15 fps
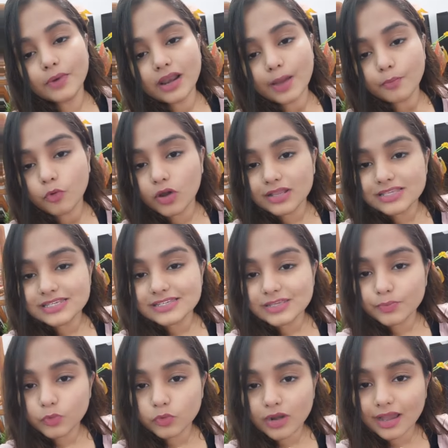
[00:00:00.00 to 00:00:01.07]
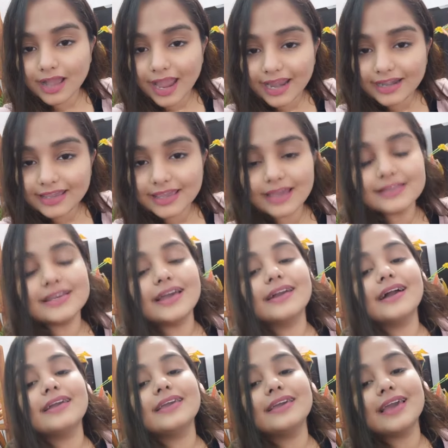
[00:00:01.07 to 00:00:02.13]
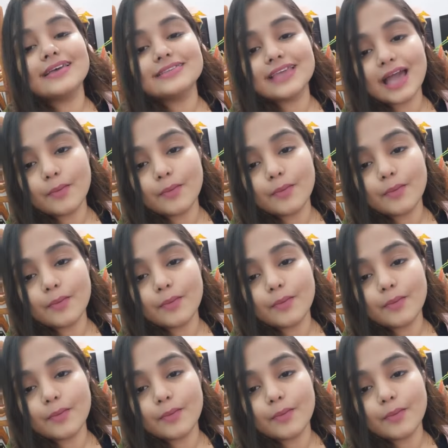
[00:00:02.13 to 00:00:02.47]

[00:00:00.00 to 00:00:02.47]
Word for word: पर आपको अच्छे से पूरा गाइड किया जाएगा कि कैसे